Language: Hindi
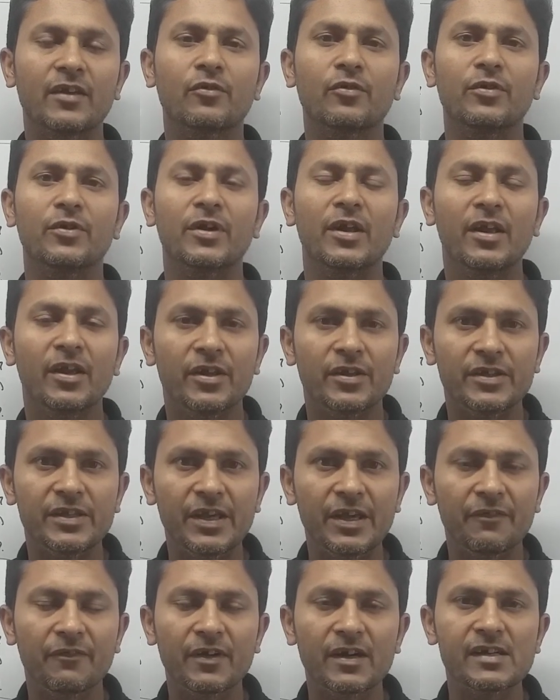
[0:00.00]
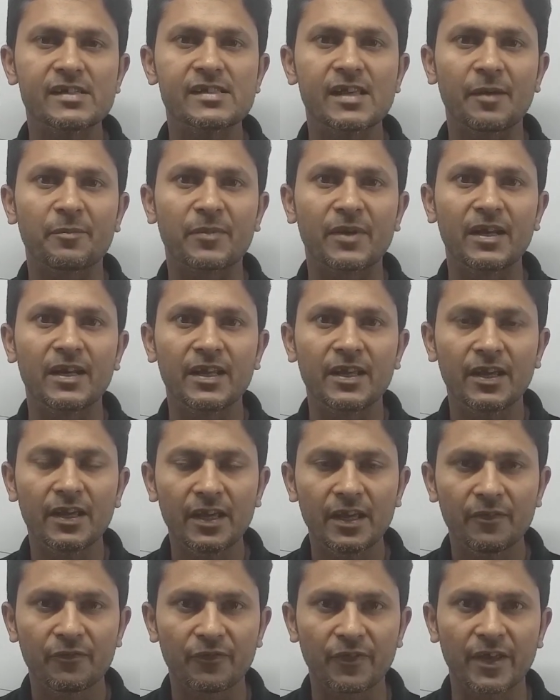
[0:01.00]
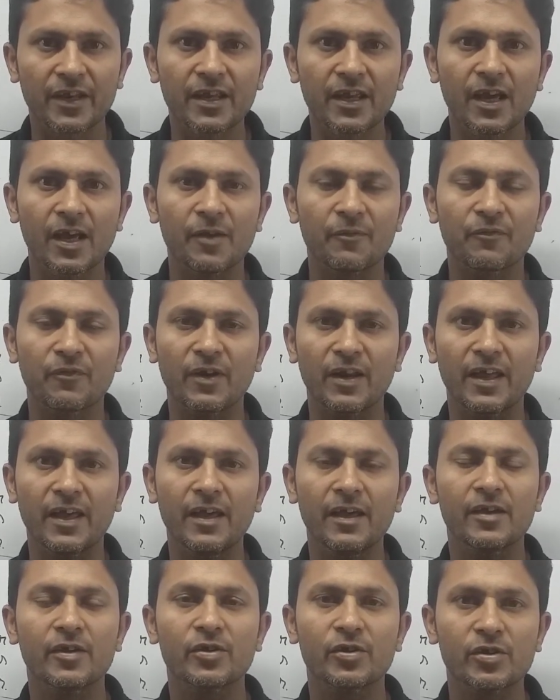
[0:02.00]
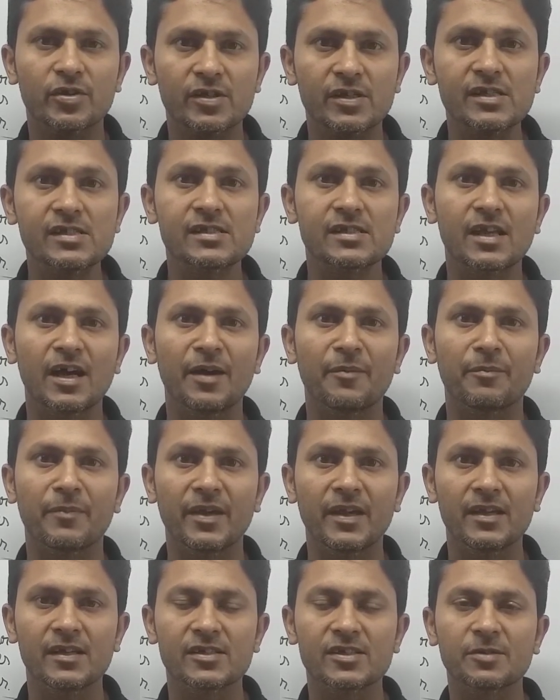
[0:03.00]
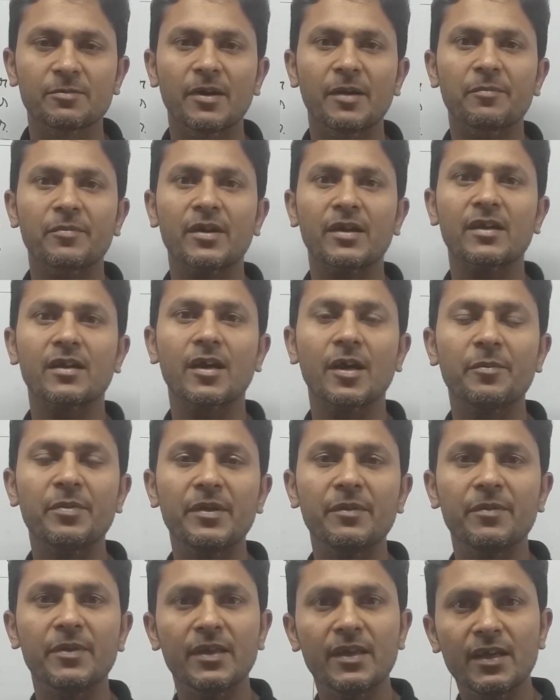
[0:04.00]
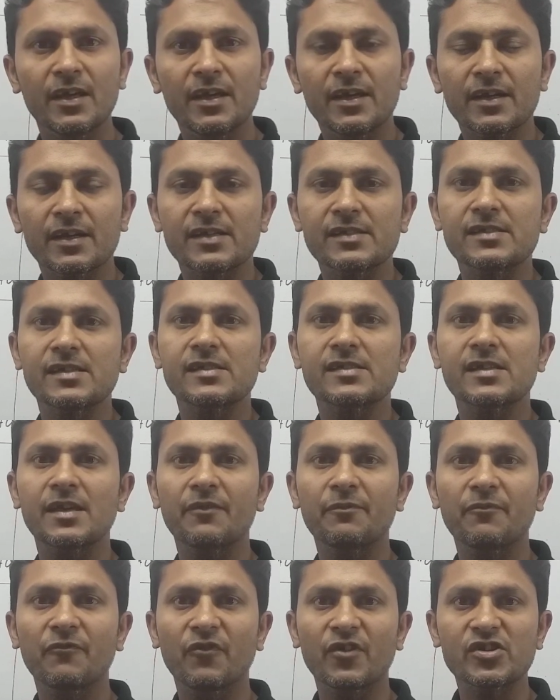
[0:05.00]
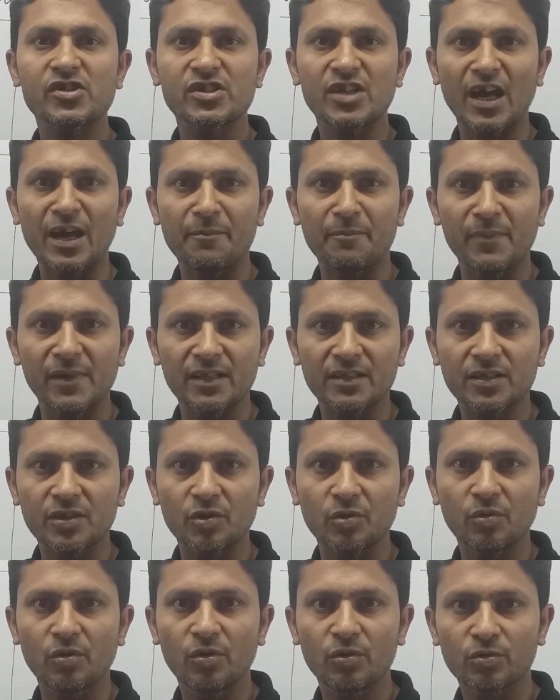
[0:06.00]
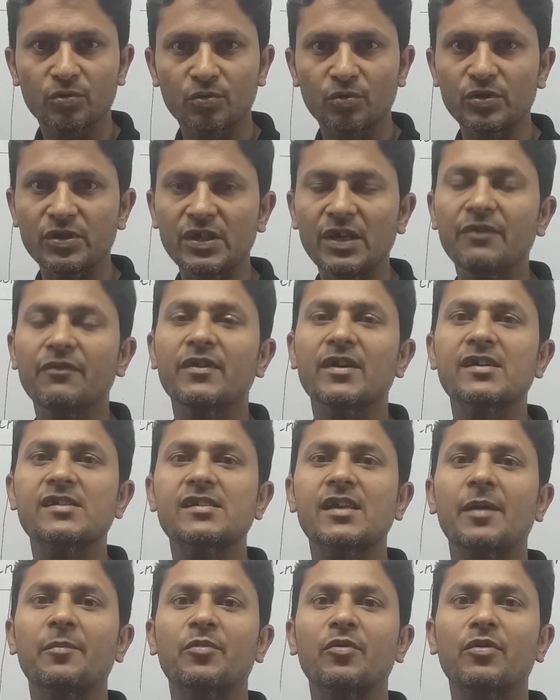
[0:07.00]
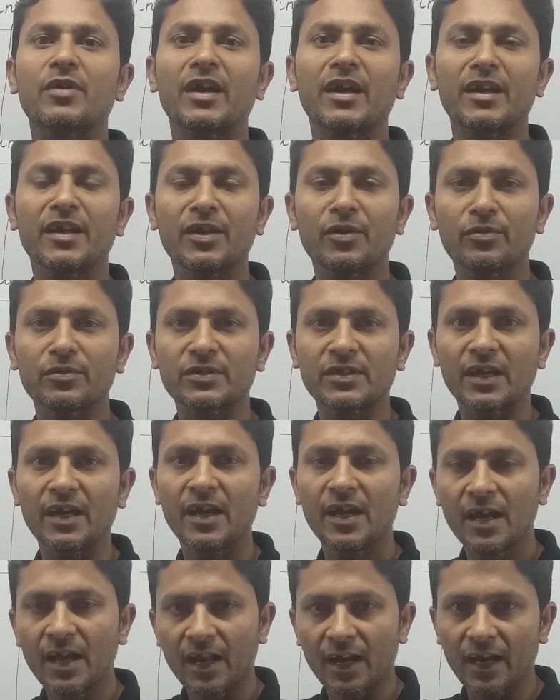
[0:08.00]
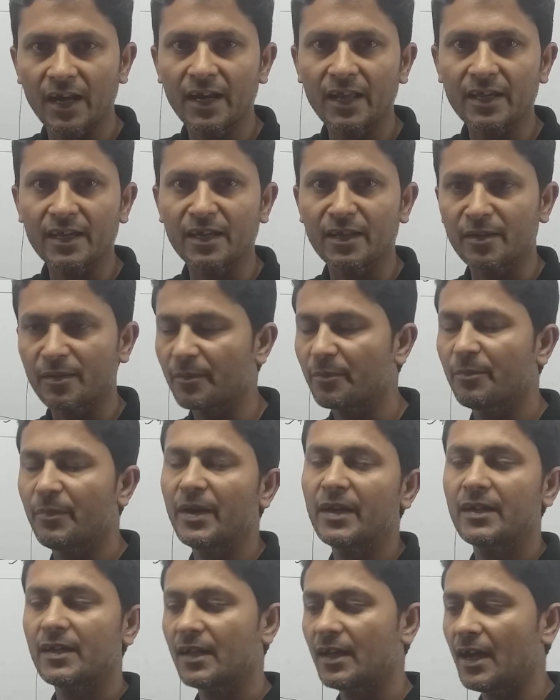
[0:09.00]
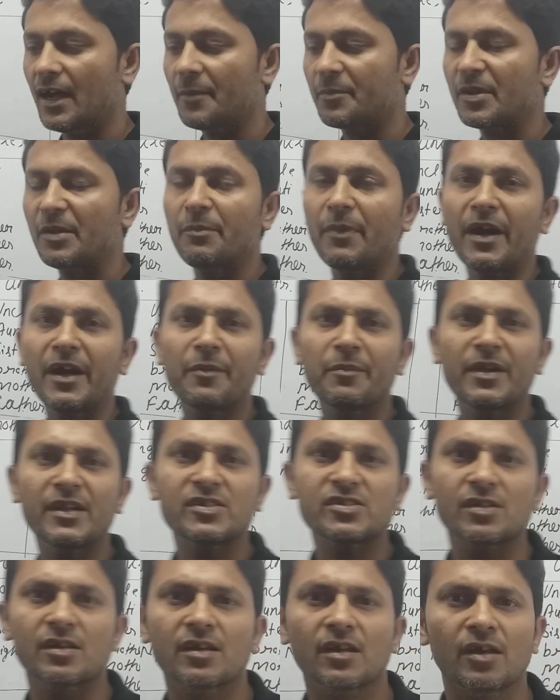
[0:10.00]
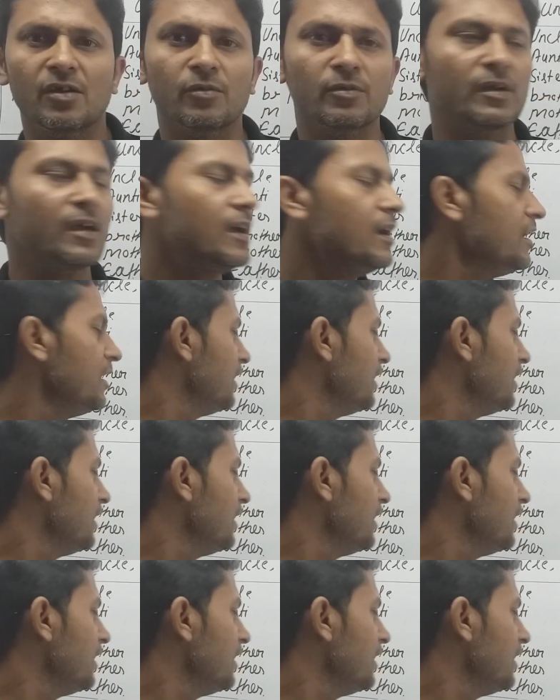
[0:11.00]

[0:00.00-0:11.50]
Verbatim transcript: गुड ये वर्ड्स आपके लिए वेरी हेल्पफुल हैं किस काम में जब आप कभी भी किसी से फर्स्ट टाइम मिलते हो तो ये वर्ड्स आपको कहने होते हैं लेकिन बट आपके माइंड में ही चल रहा होगा